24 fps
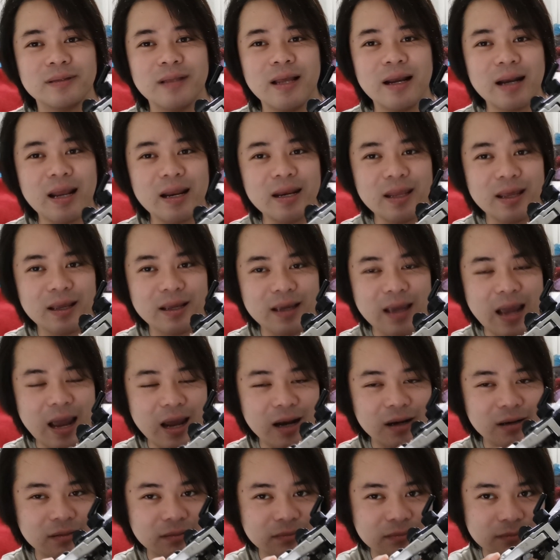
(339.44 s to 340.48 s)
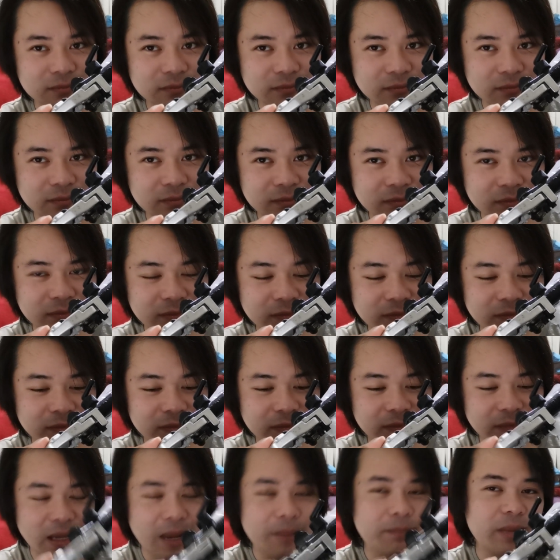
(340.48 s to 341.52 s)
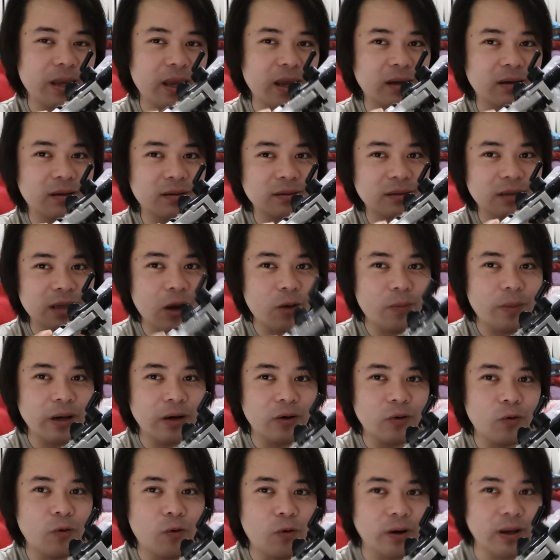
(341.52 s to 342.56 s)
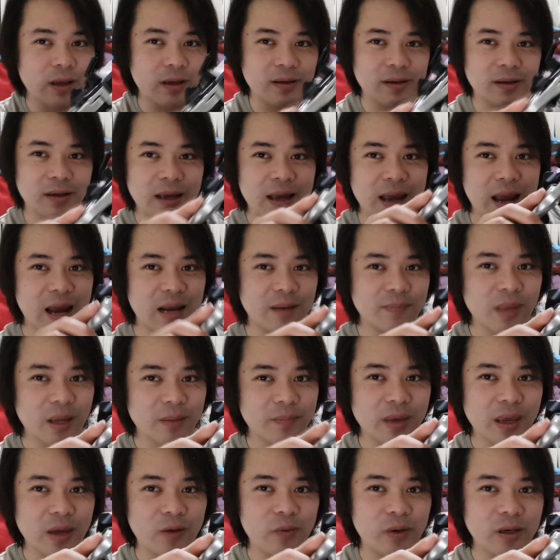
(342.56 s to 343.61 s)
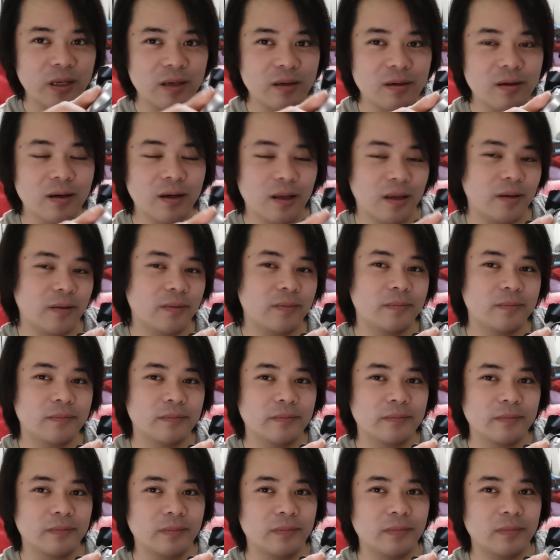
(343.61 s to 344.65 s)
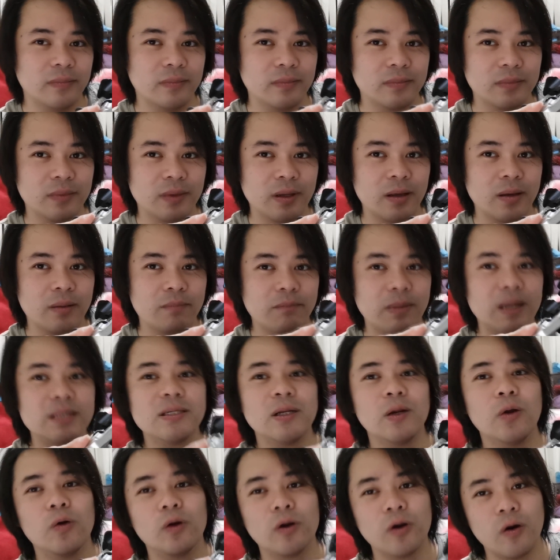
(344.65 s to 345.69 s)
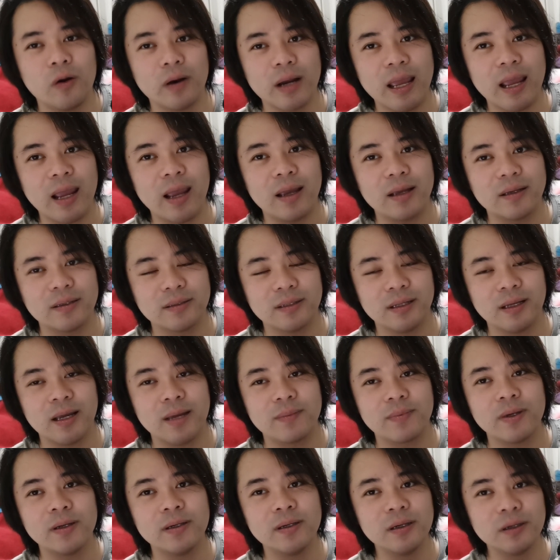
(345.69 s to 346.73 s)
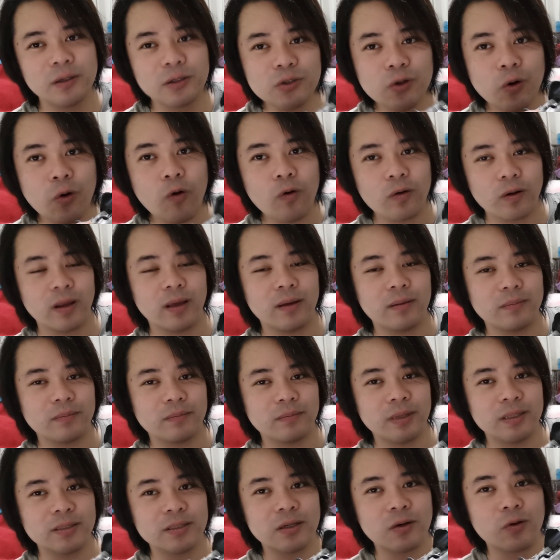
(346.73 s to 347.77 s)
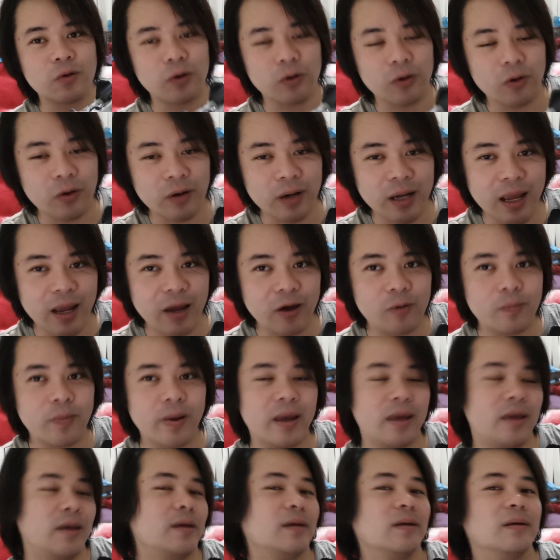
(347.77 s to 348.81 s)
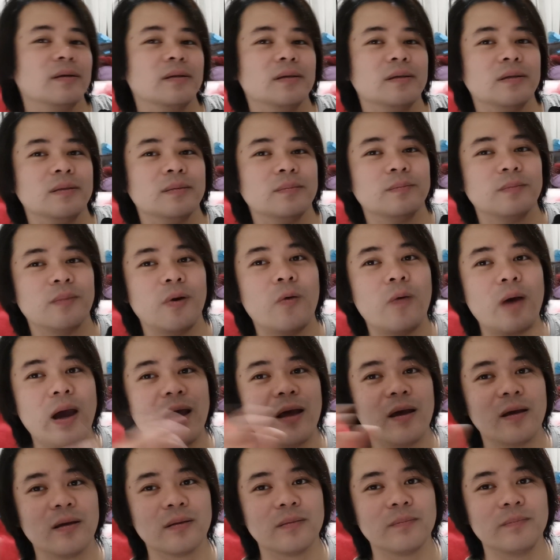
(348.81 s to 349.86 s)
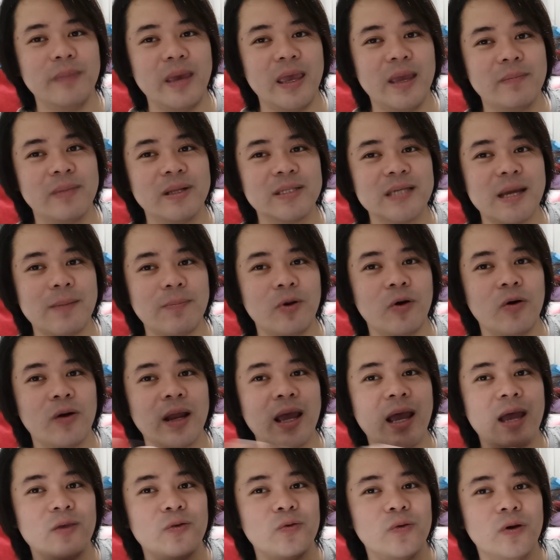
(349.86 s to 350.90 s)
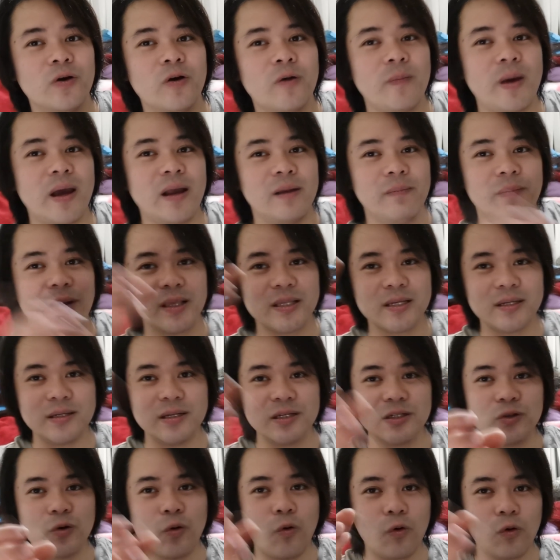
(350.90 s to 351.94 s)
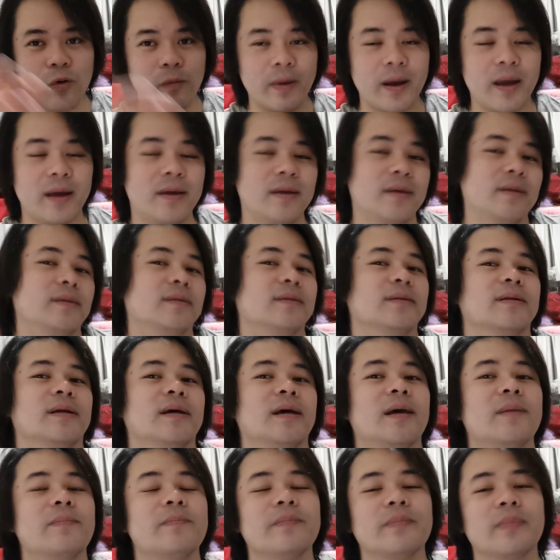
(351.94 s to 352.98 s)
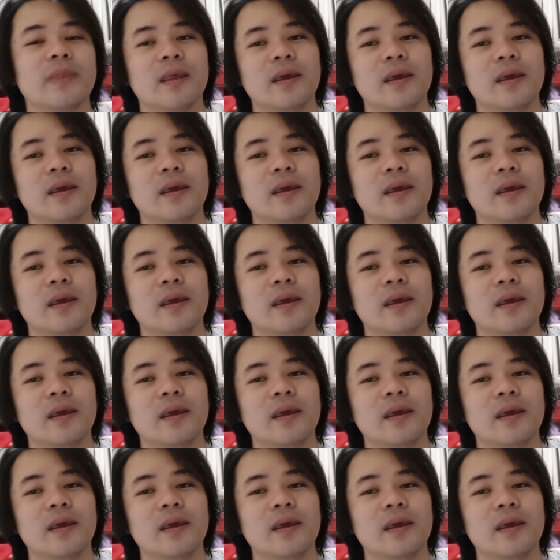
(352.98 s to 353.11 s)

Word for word: ดังนั้นเนี่ยการกำเบรกเข้าไปในโค้งเนี่ยคาน้ำหนักเบรกไว้นิดนึงเนี่ยอืมมันจะโหลดล้อหน้านะครับ ก็คือโชคเนี่ย มันจะกดล้อหน้าเข้าไป เพราะว่าเบรกมันจับล้อหน้าอยู่นะบอกปะมันก็จะดึงโชคออกมานะครับ